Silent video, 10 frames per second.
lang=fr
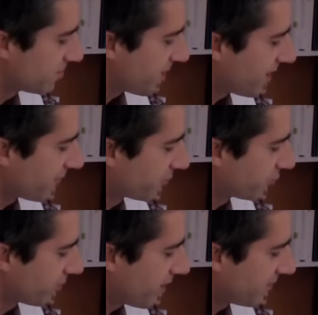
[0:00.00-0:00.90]
Il parle d'un
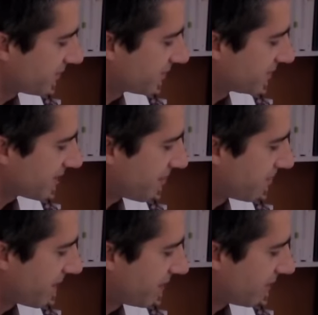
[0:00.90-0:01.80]
photographe qui
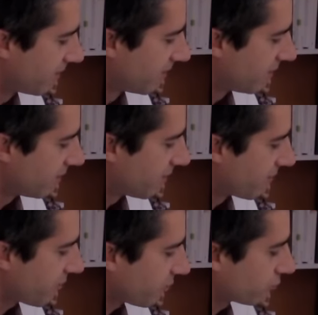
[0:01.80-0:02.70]
s'appelle euh,
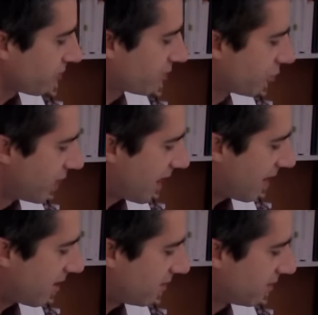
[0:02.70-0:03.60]
François
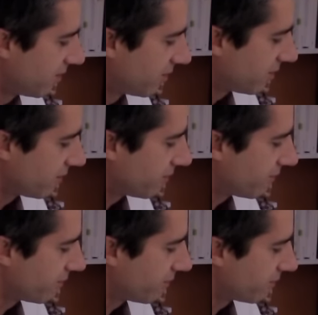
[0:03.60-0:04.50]
Collard,
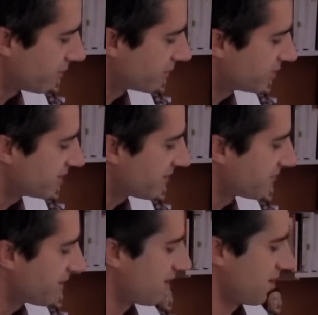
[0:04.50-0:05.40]
euh, qui a
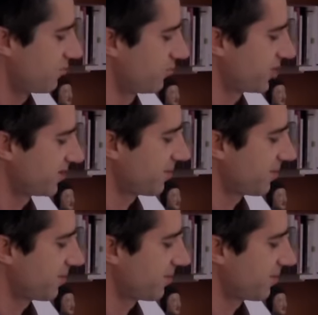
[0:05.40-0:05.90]
fait un, bouquin